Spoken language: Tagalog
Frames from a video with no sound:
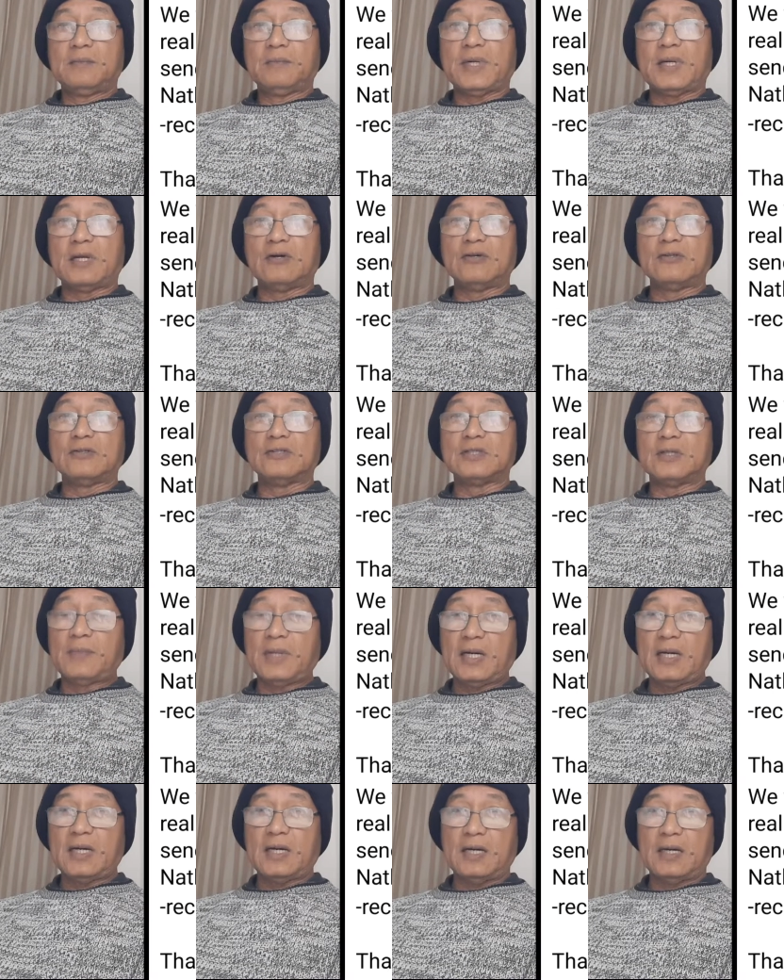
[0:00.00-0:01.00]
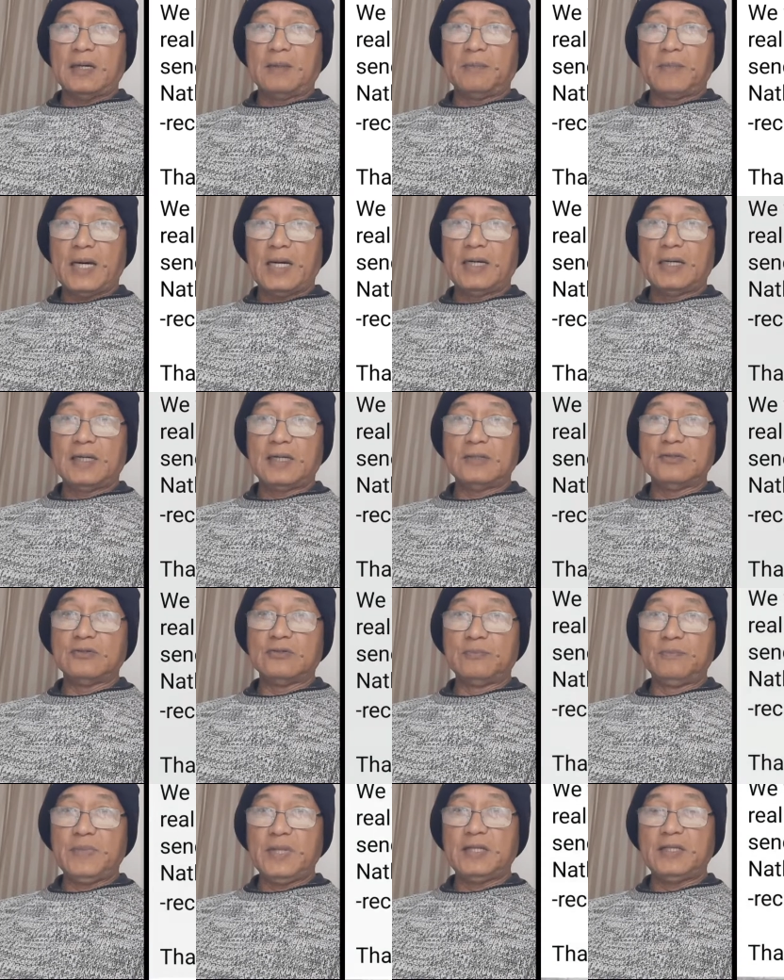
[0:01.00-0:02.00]
para ito sa mga bahay
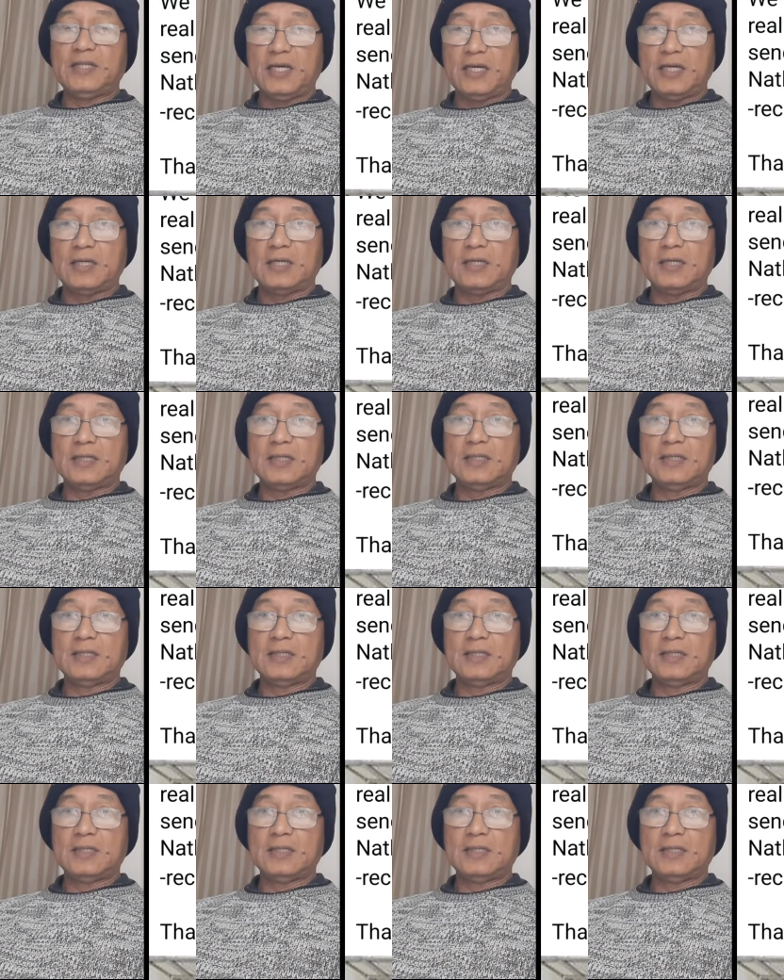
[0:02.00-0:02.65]
o building.